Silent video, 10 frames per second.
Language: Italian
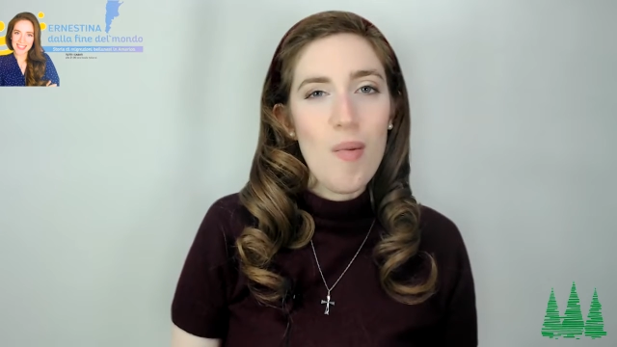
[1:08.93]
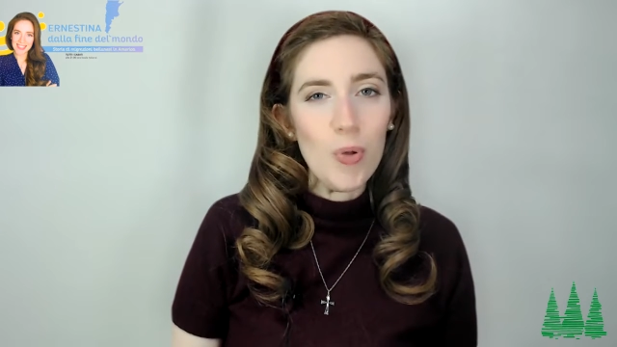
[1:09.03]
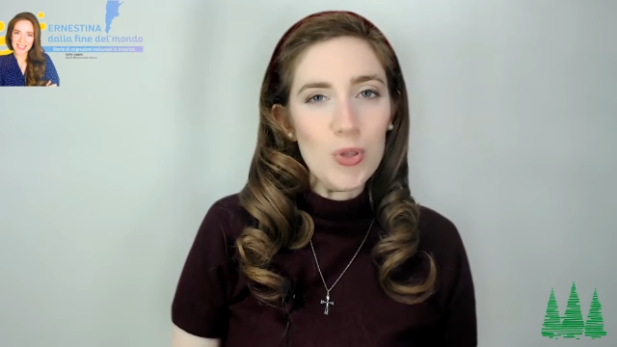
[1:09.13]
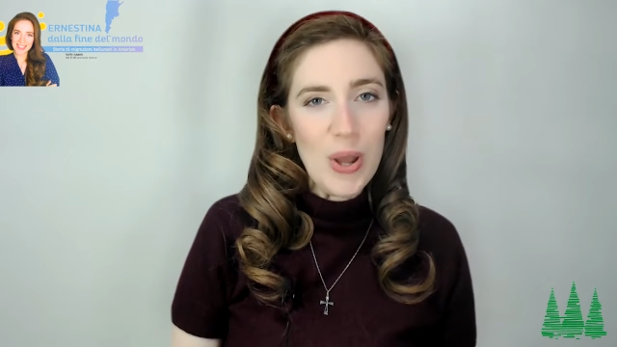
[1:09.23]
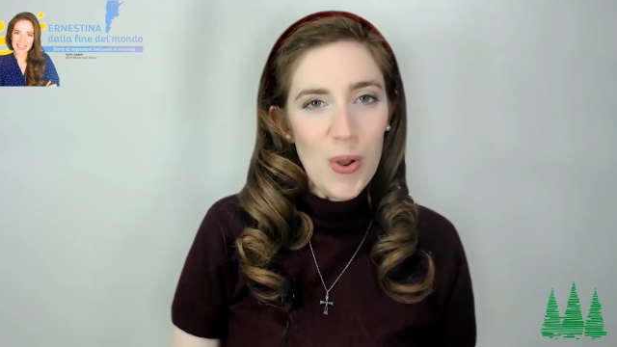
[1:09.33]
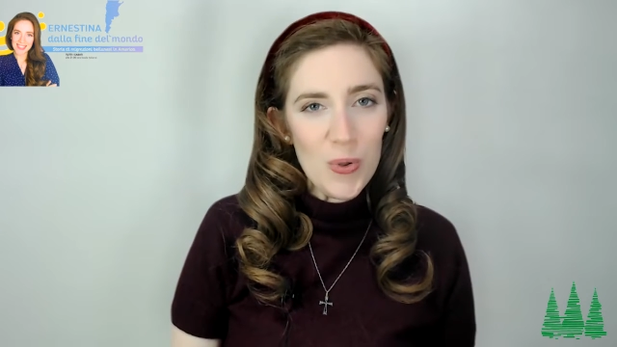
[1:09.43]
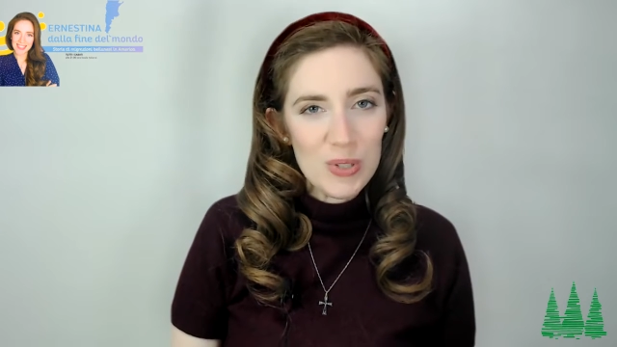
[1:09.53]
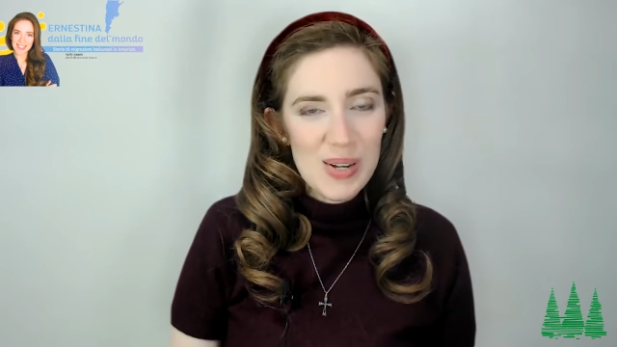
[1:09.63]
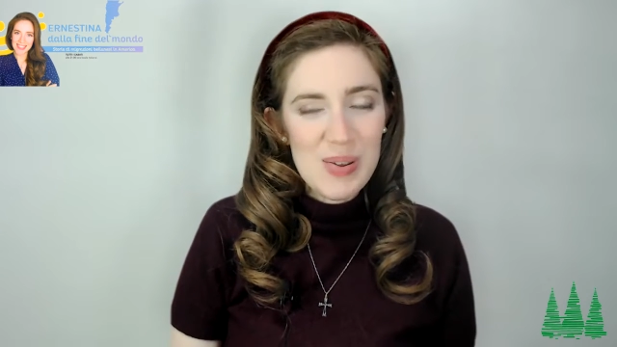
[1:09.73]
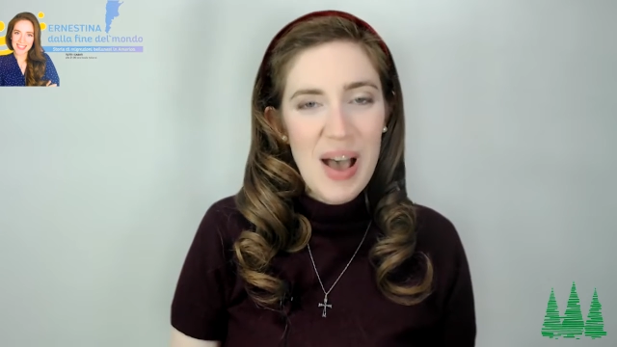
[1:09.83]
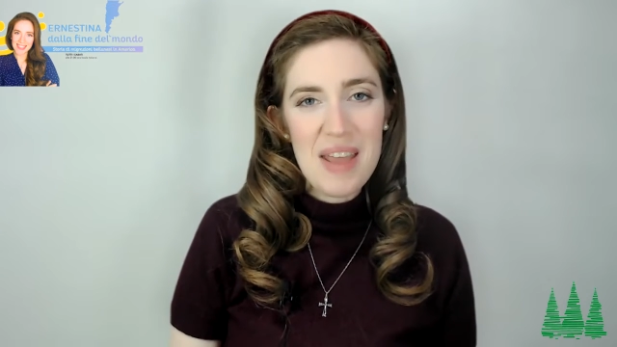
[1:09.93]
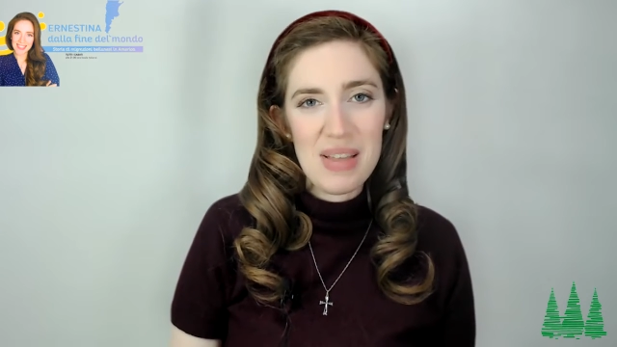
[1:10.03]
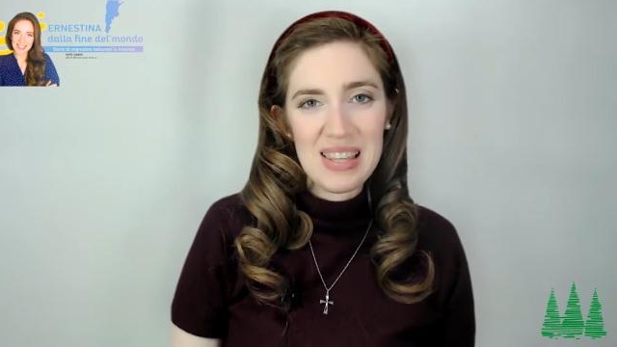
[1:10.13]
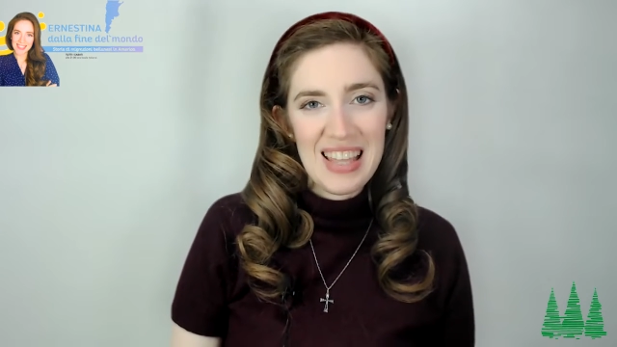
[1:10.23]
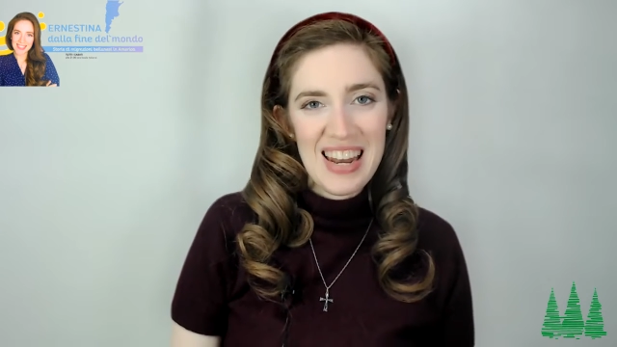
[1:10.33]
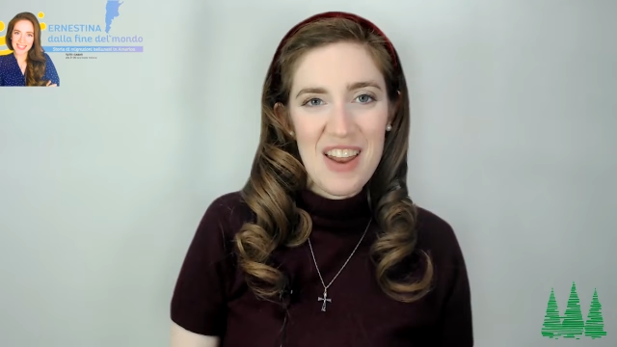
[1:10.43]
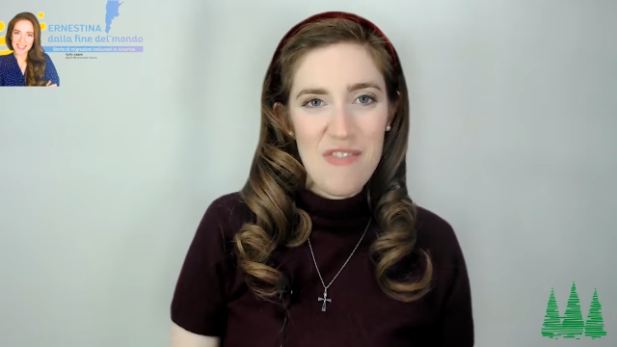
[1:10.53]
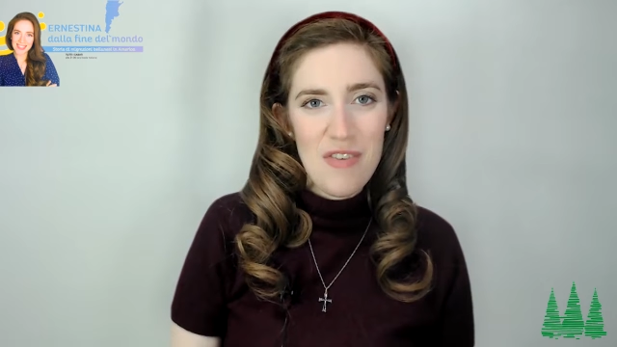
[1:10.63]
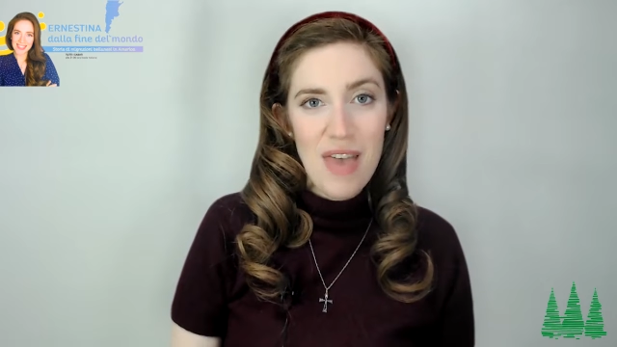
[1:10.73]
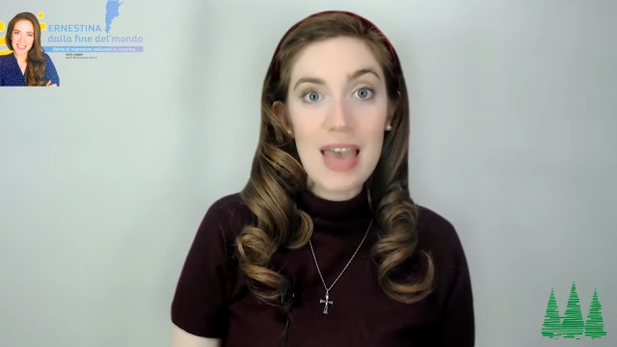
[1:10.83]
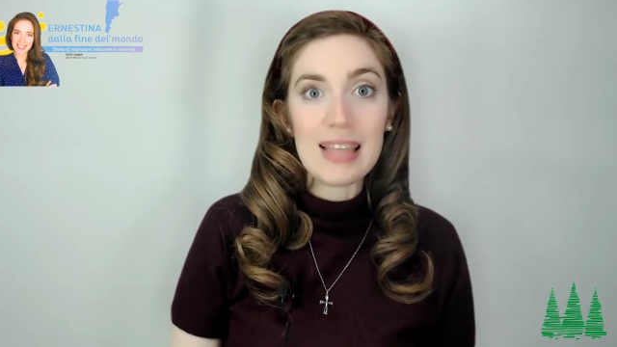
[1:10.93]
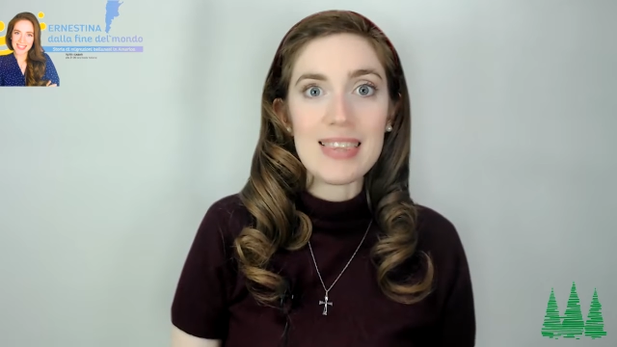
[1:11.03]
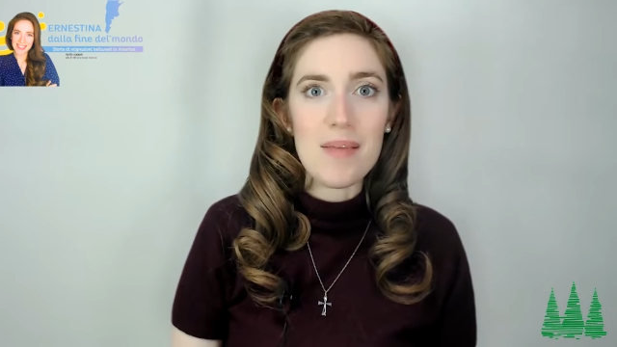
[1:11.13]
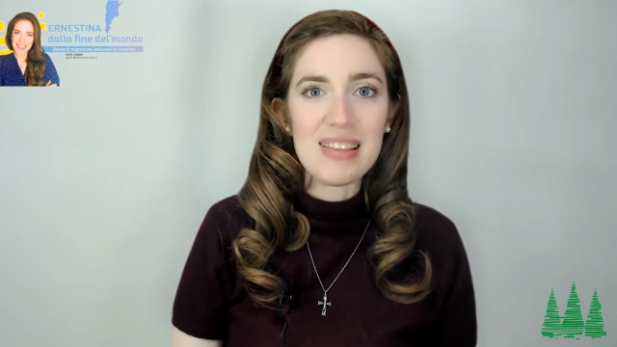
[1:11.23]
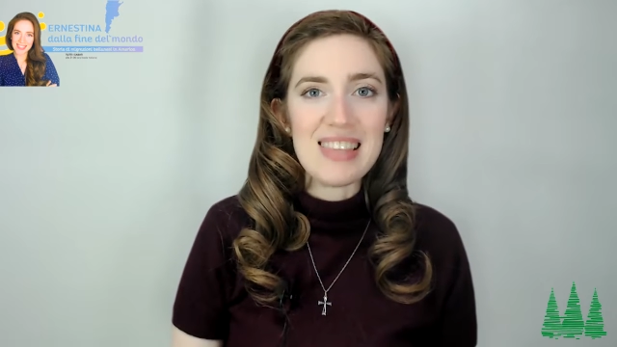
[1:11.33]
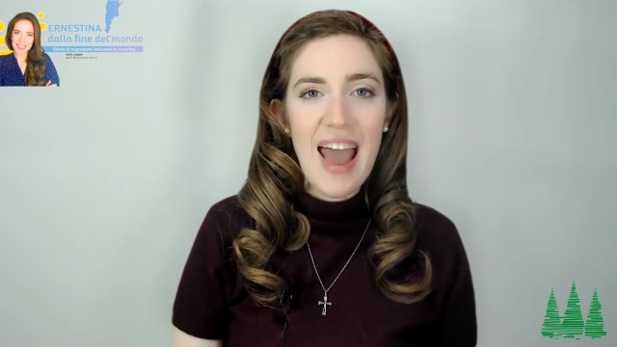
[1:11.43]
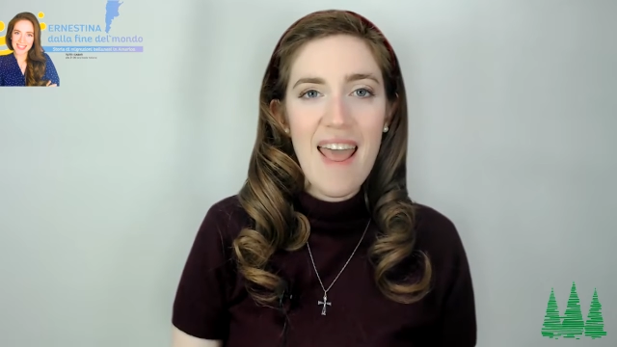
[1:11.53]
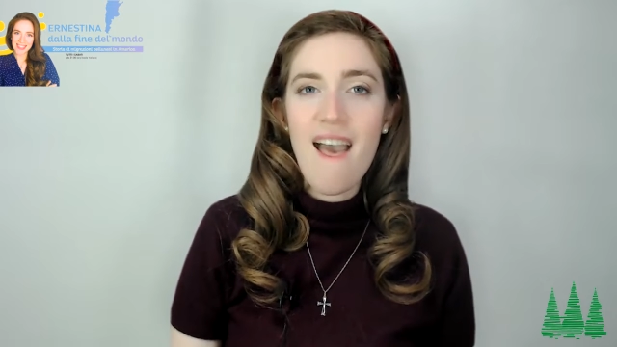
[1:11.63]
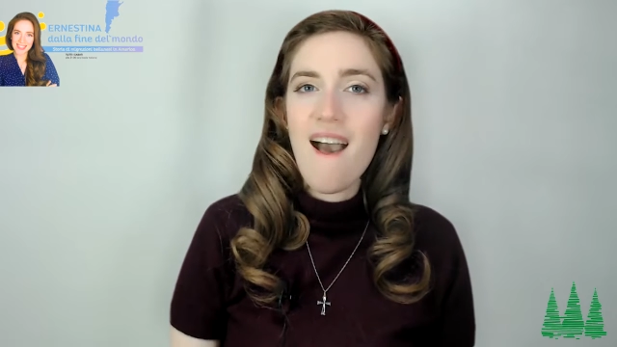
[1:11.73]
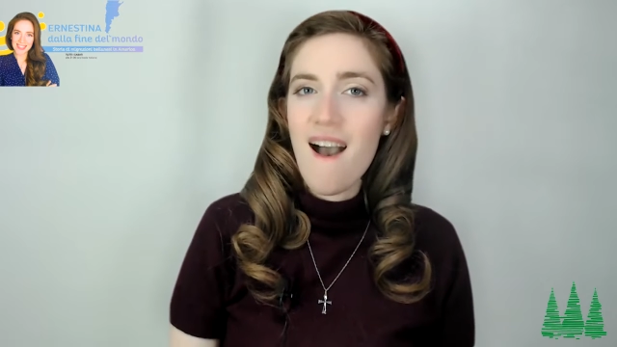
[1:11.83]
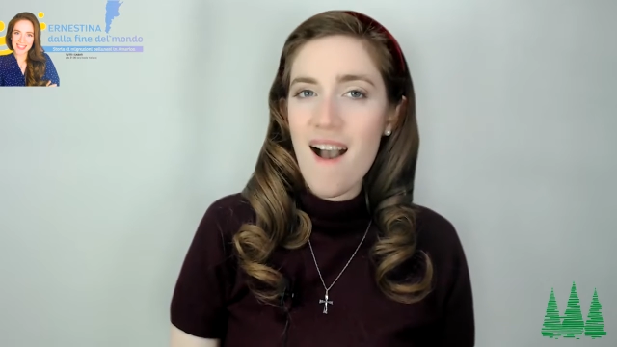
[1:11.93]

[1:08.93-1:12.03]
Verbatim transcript: poter continuare a mantenere vive e tramandare